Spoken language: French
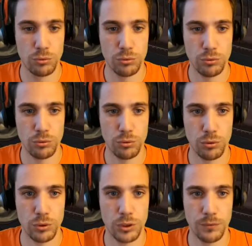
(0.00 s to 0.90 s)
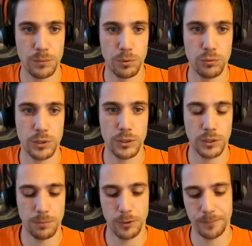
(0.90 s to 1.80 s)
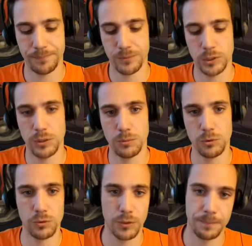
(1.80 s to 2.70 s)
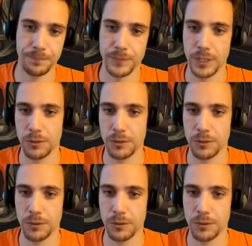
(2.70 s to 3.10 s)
sur... J'ai envie de prendre du critique maintenant, le démon du vent. Allez go.